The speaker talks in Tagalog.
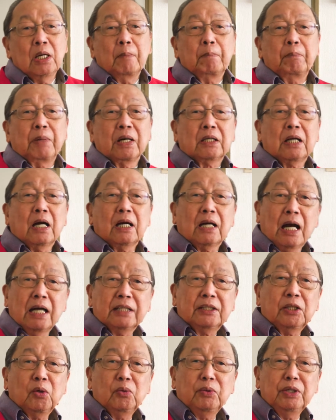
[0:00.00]

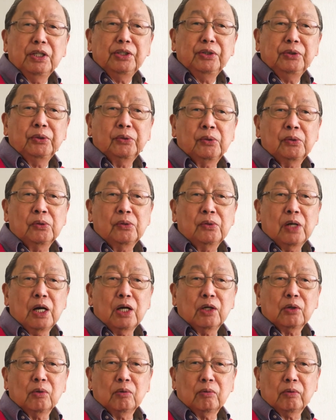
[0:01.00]
Pagkakataon ninyo
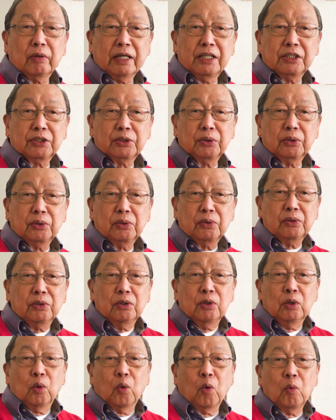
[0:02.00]
ang Kongreso
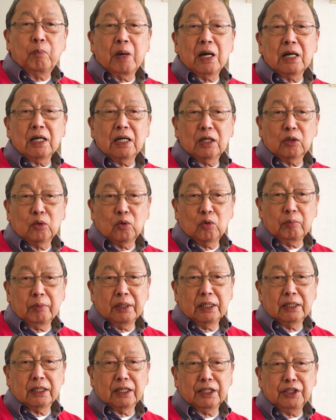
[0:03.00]
upang
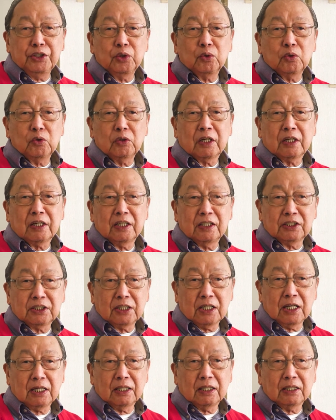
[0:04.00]
lagumin ang inyong
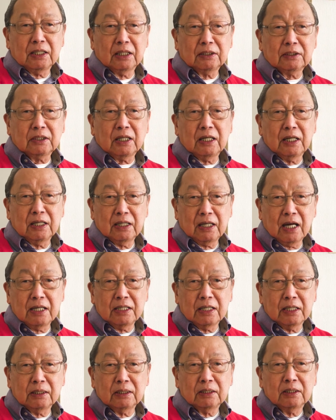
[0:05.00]
karanasan at
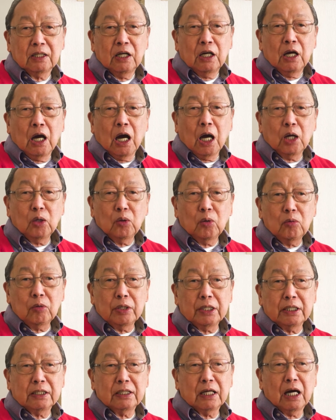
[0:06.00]
kalagayan,
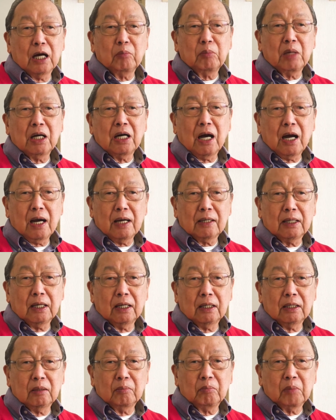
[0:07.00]
hanguin ang mga
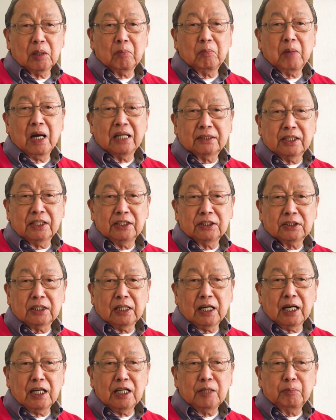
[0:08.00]
aral magbatay sa
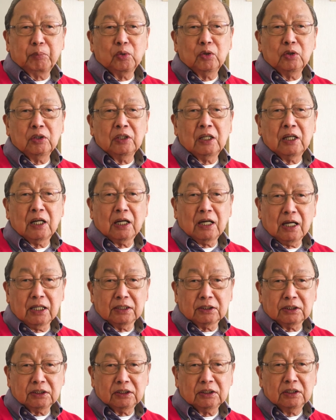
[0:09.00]
naipon na
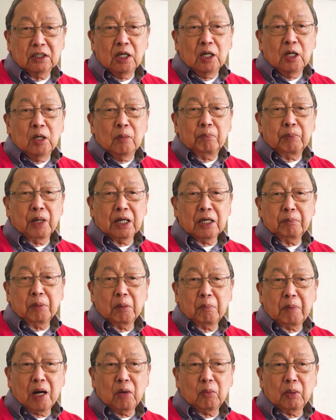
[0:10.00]
lakas,
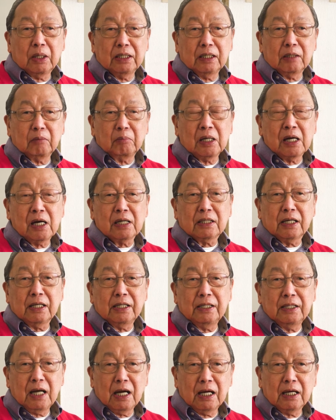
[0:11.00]
pangibabawan ang mga
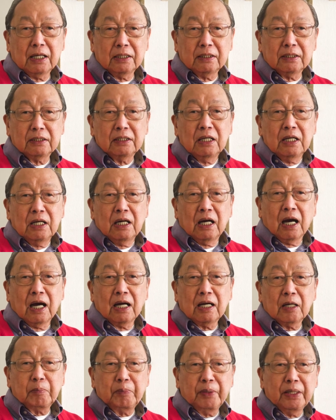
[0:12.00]
kahinaan,
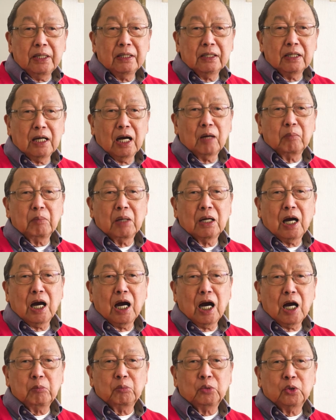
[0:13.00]
harapin ang mga
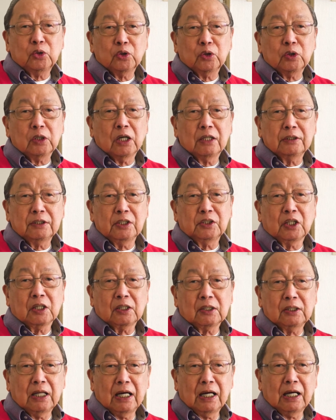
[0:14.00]
hamon at
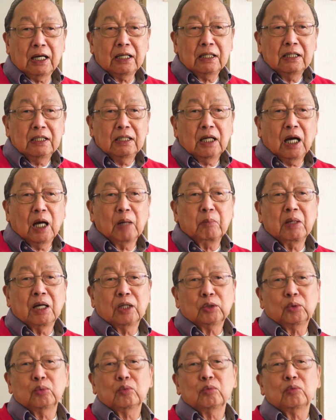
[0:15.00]
itakda ang
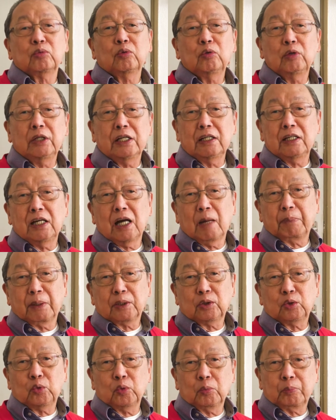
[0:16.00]
mga tungkuling
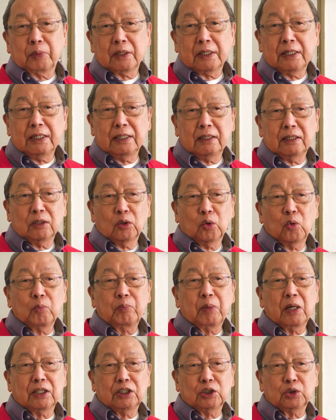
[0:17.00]
dapat tuparin
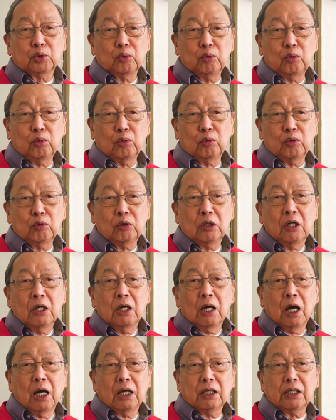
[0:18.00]
upang isulong
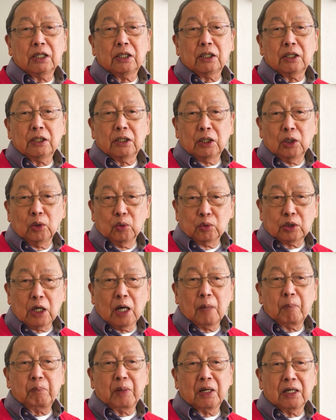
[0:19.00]
ang
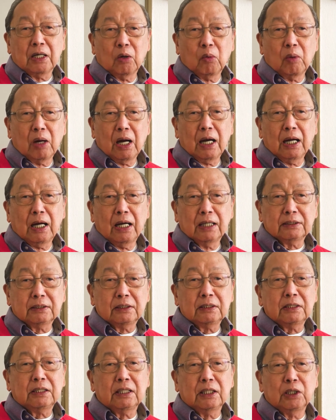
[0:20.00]
kilusang paggawa
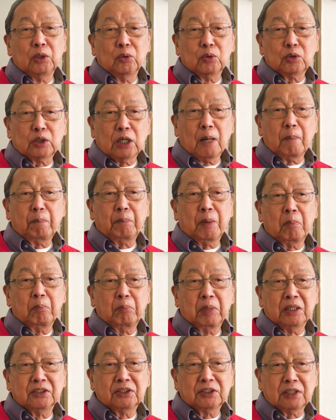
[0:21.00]
at kilusang
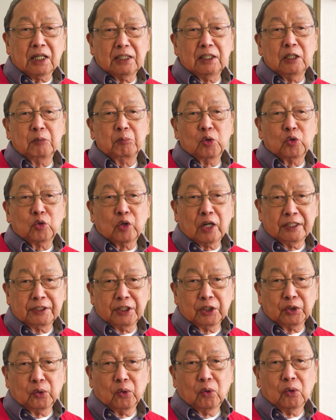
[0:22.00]
pambansa
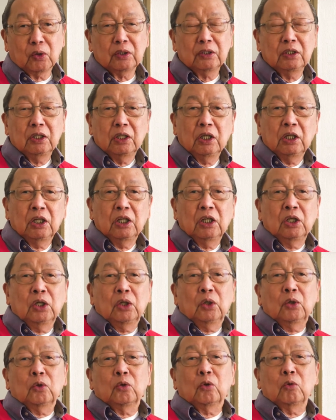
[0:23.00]
demokratiko.
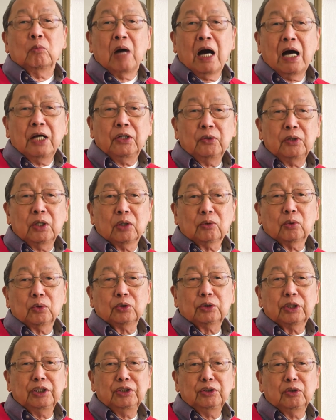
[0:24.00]
Umayon ako
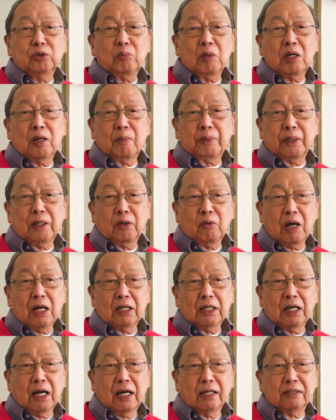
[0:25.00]
sa inyong mga
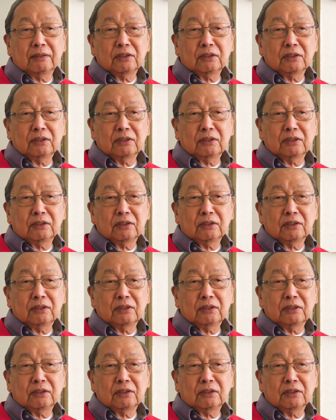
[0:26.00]
panawagan,